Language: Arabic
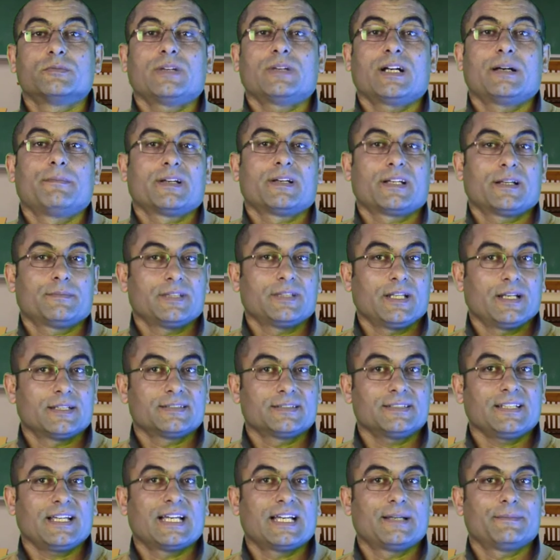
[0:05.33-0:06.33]
محمد عبد
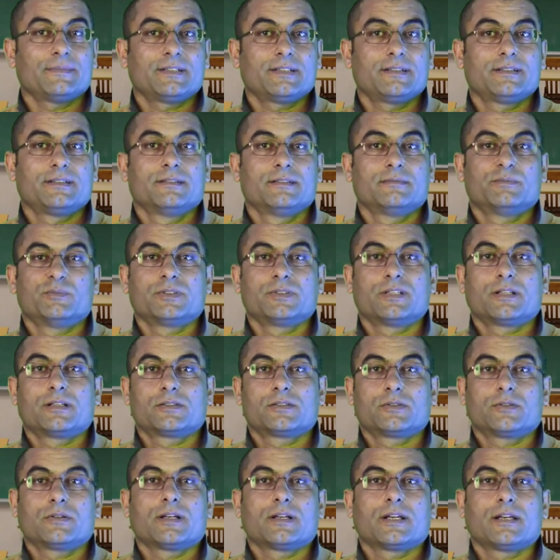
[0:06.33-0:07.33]
العزيز حامد
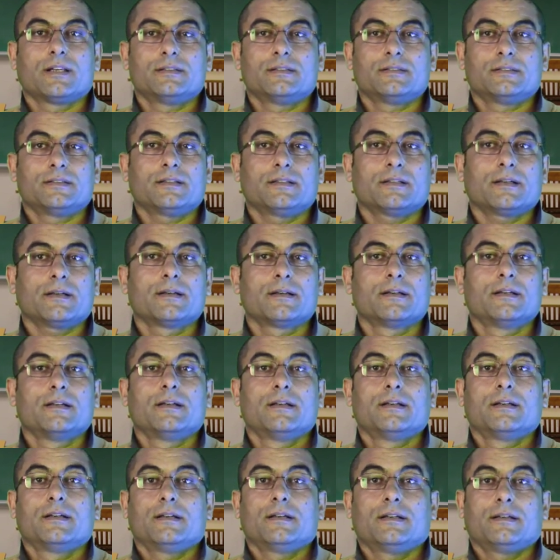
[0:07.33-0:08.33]
مدرس لغه انجليزيه
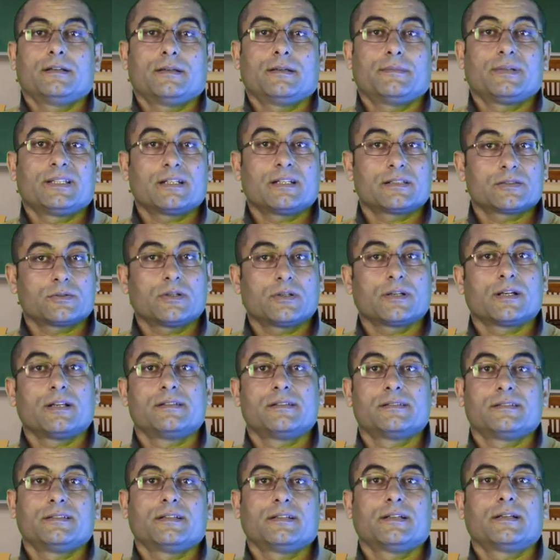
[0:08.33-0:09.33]
آه، بدرس لغه
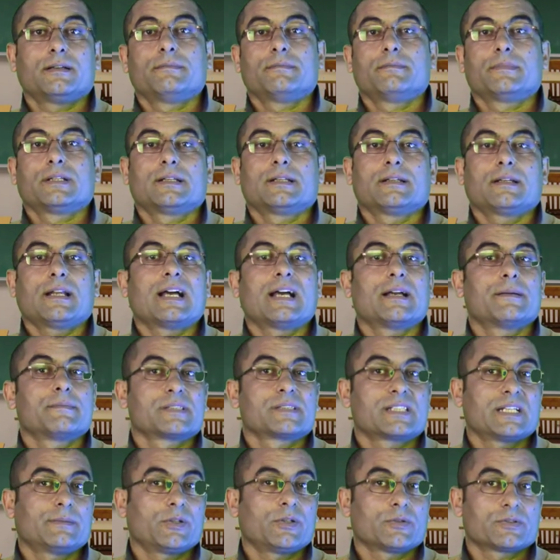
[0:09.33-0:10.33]
انجليزيه من عام
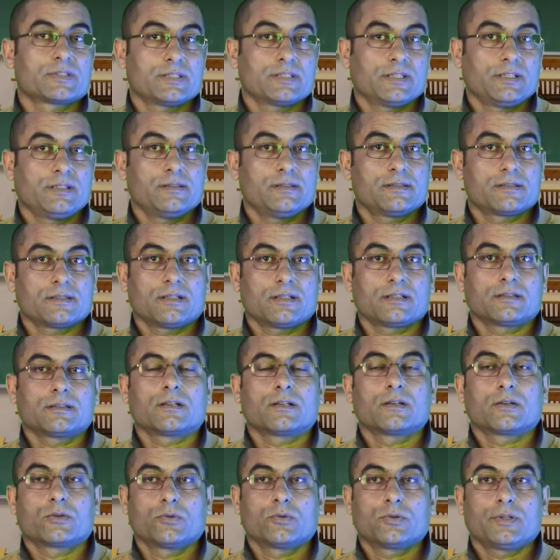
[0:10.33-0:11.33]
97 سنه
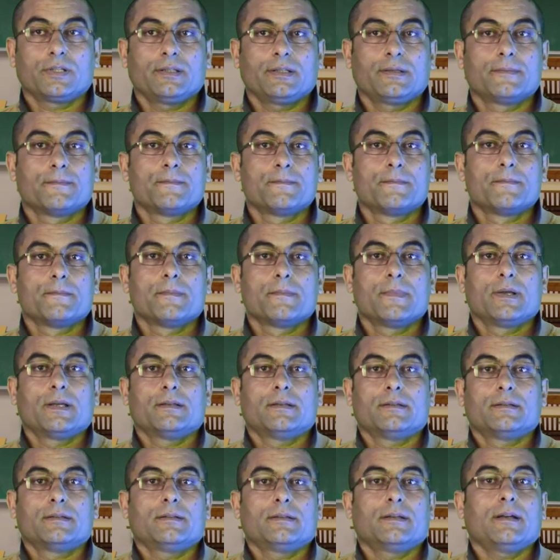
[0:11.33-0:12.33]
تخرجي
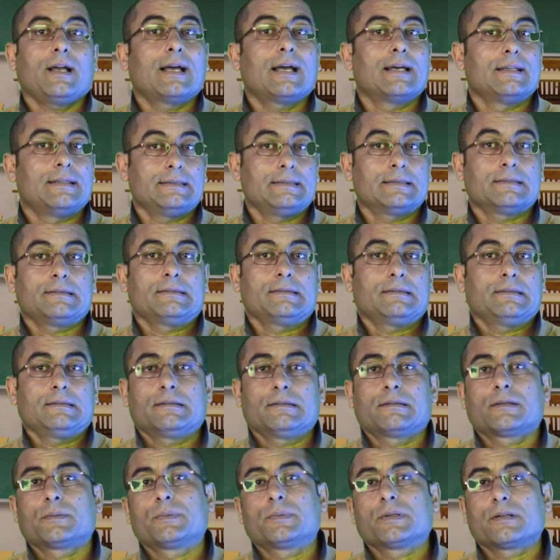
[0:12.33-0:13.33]
آه،
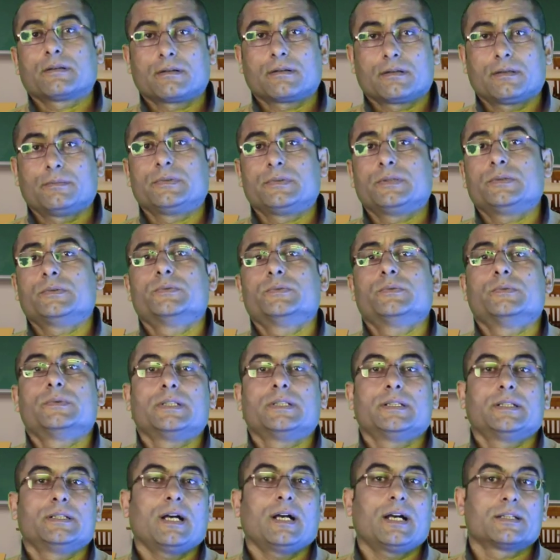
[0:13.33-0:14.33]
حاليا ربنا كرمني
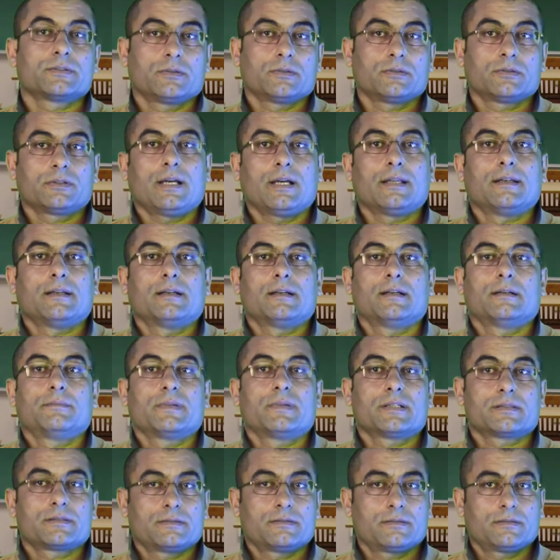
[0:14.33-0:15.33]
وحصلت على
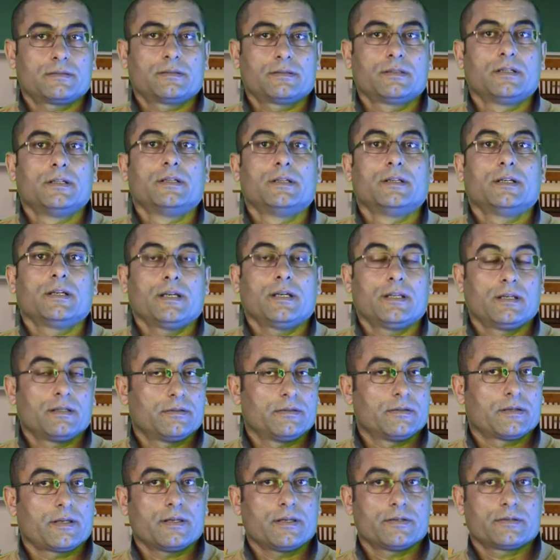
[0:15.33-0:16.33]
ماستر ان
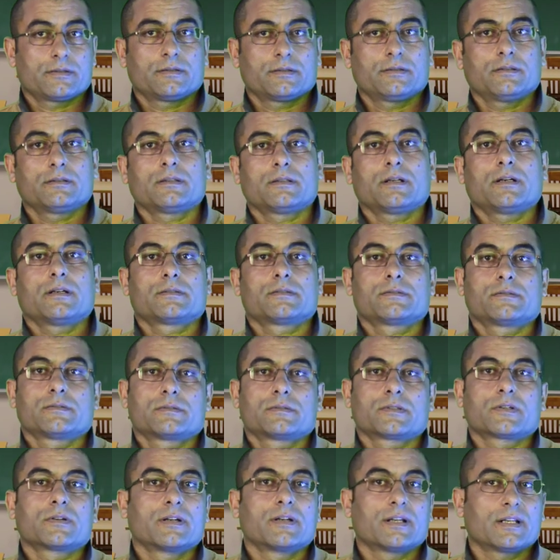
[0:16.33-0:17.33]
اديوكيشن
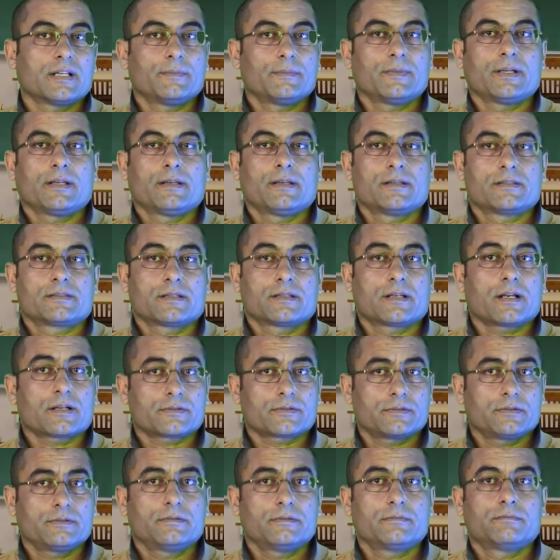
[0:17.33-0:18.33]
تخصص كريكولم اند
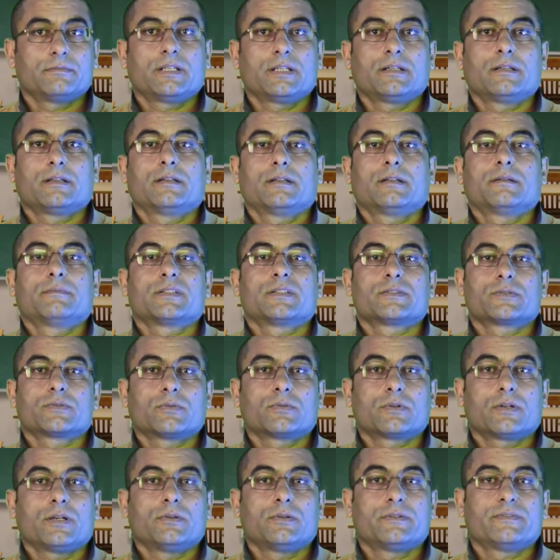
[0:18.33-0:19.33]
انستراكشن من
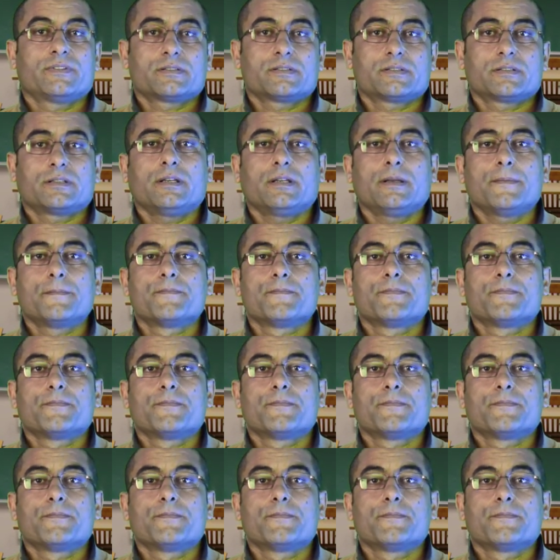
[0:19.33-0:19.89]
منصوره يونيفرستي